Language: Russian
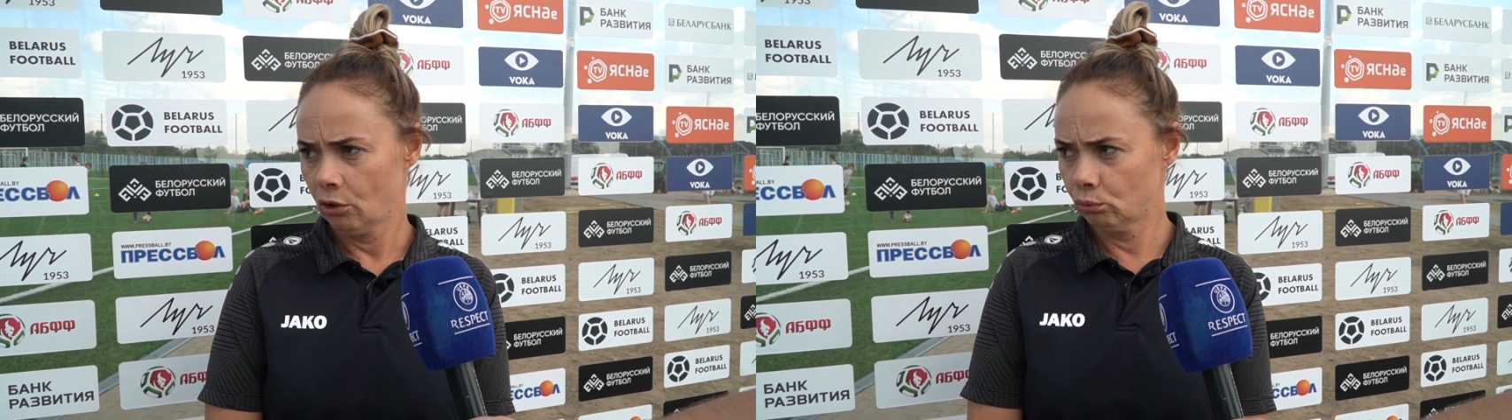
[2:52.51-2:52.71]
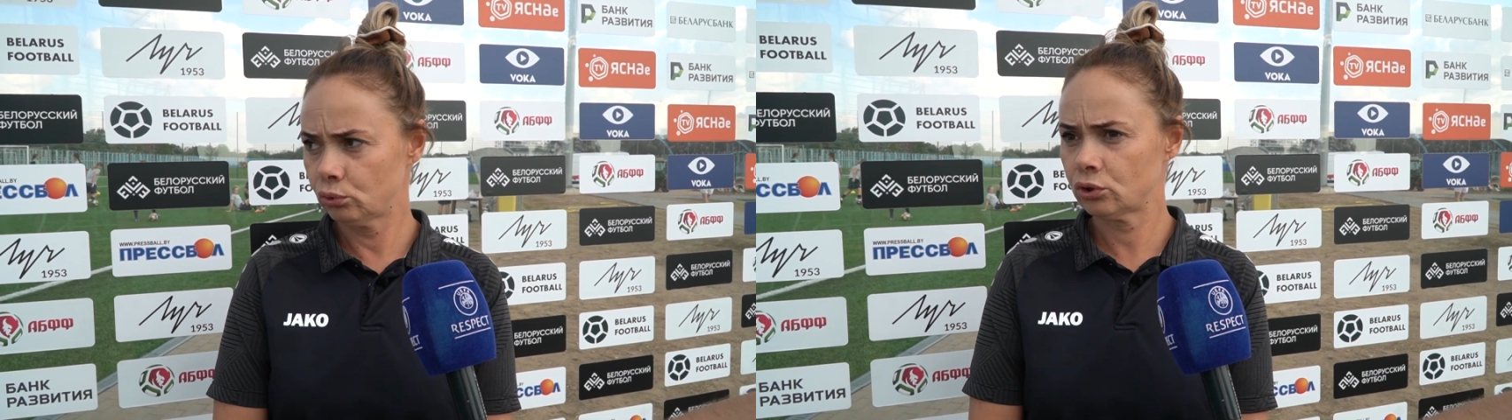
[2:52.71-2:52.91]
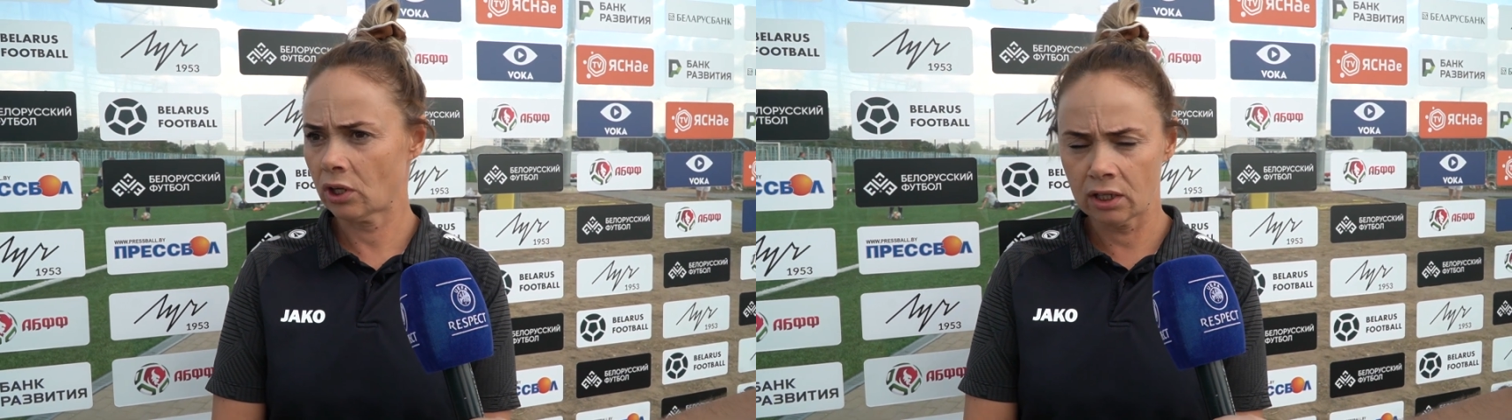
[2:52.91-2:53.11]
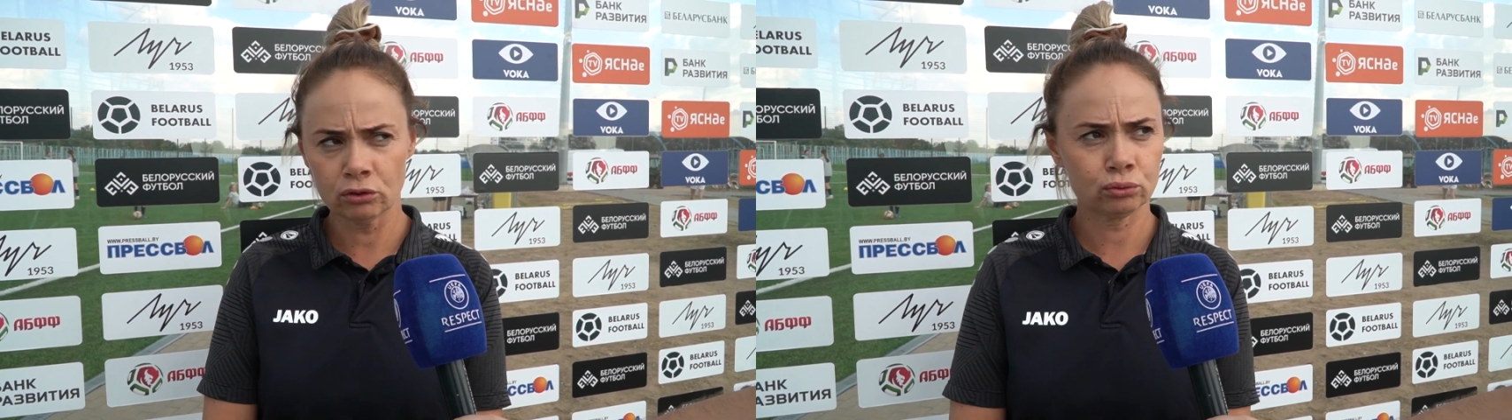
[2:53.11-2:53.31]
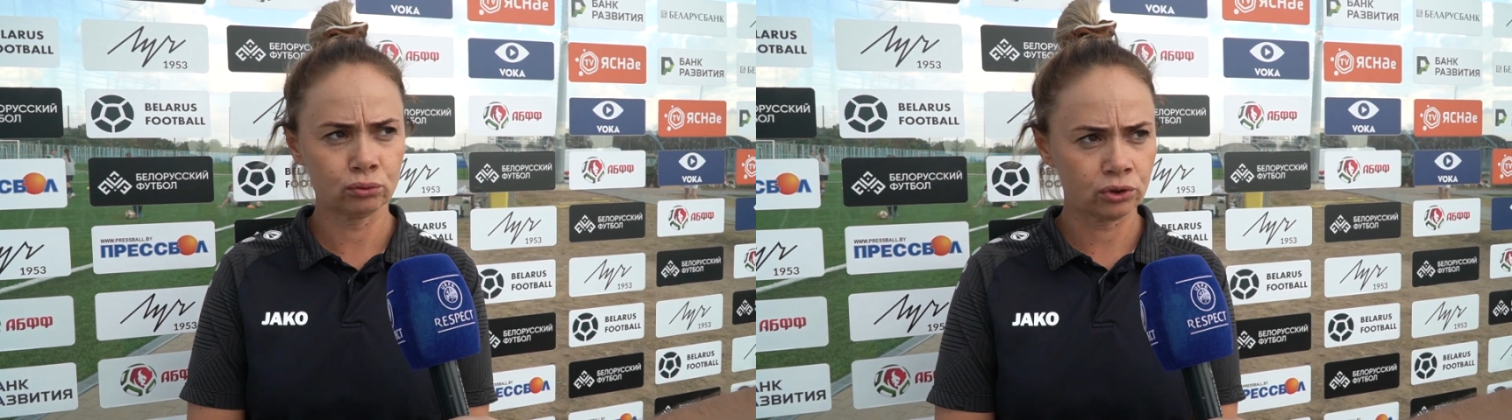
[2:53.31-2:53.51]

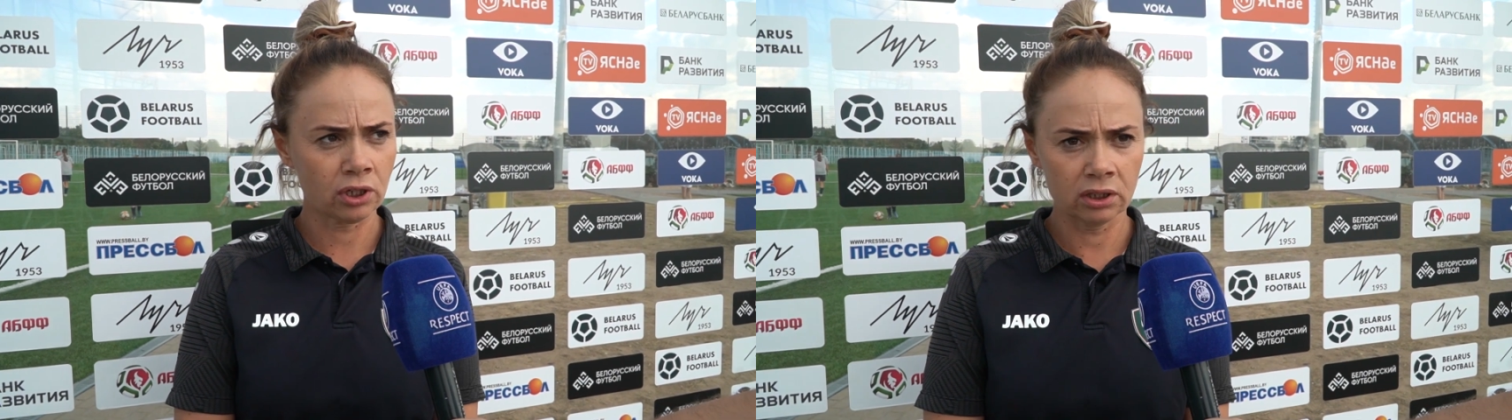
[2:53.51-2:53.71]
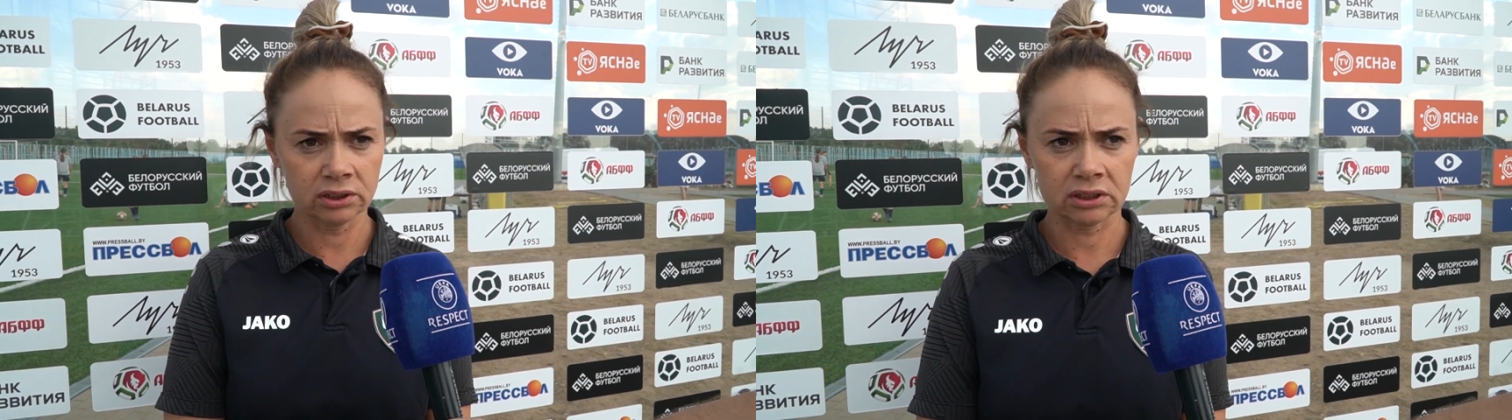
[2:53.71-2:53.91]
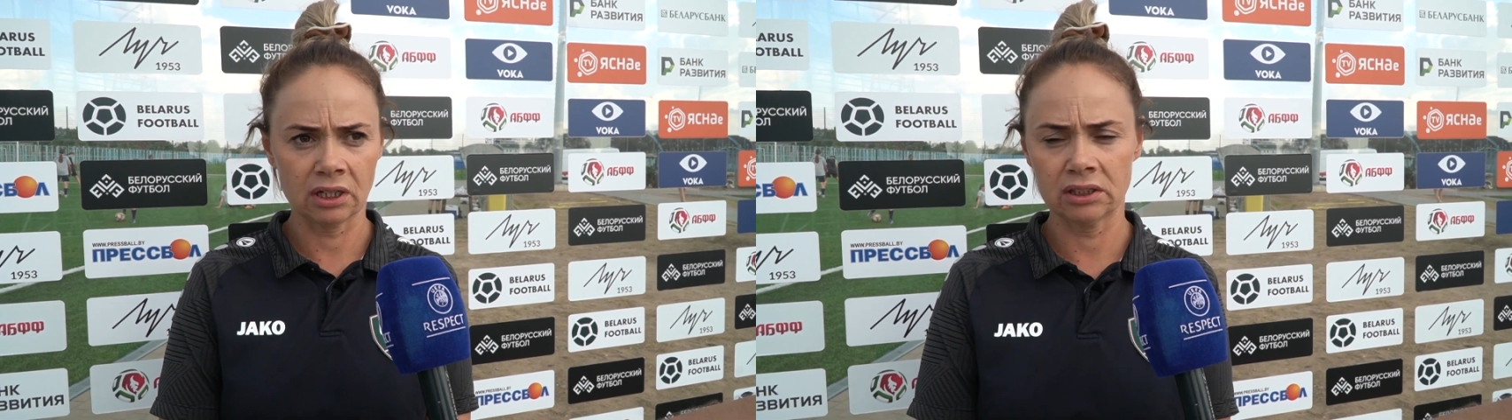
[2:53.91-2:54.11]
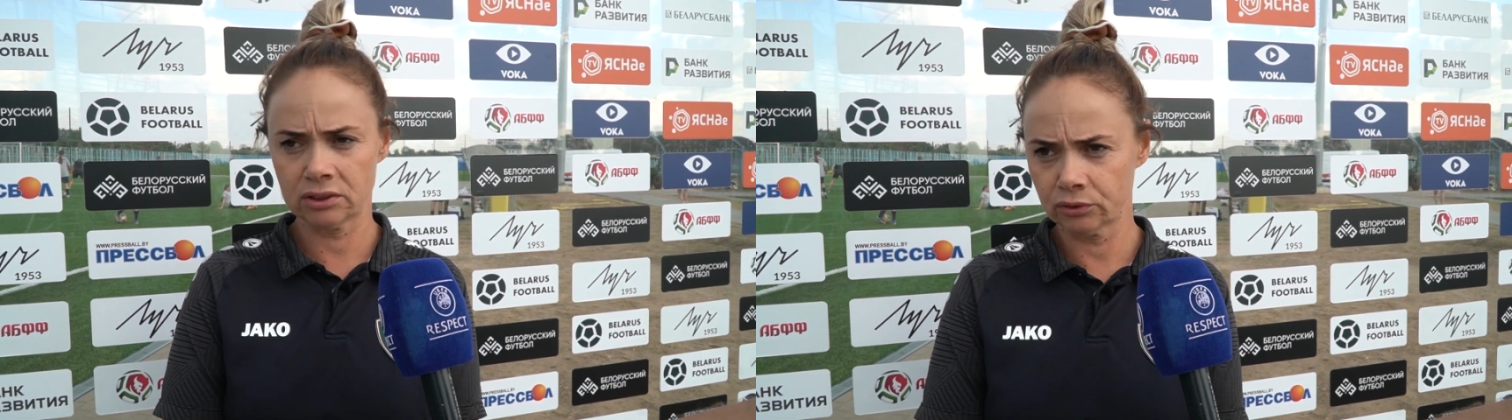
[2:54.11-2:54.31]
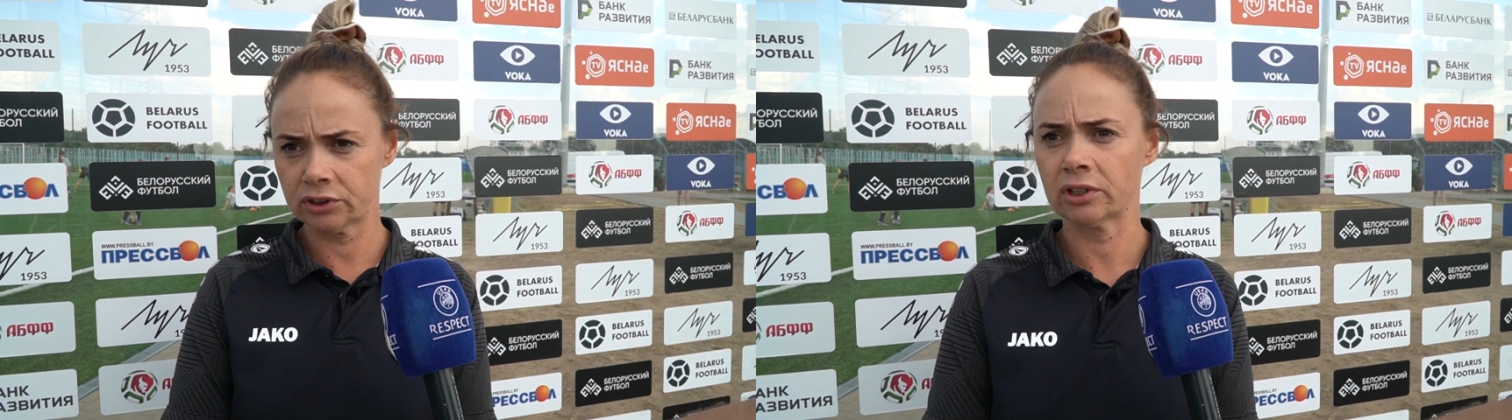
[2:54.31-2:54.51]
усталость, усталость
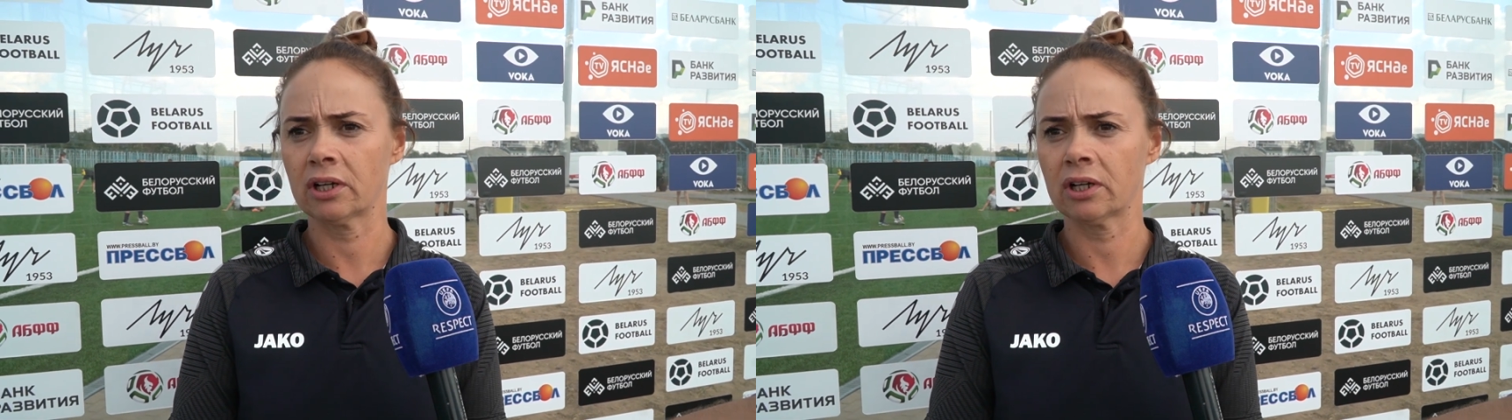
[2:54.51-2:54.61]
сказывается.